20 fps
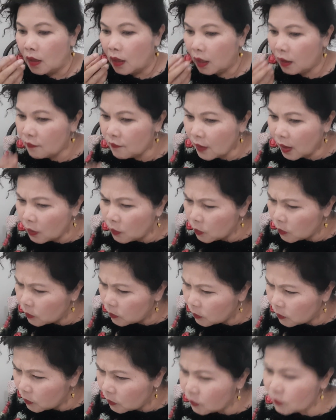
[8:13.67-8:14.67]
เล่วเว้า
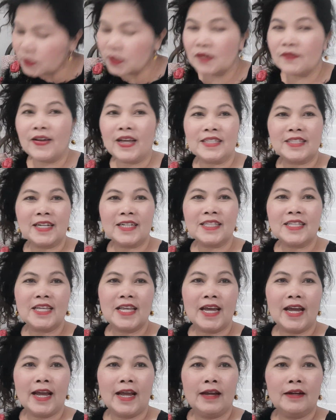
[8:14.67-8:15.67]
จะว่าจัก
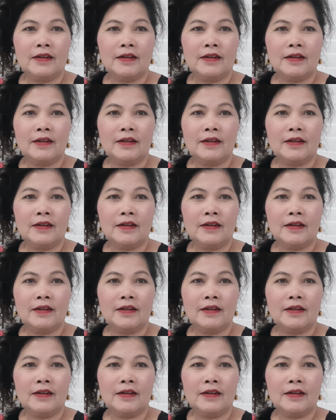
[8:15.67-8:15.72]
เทีย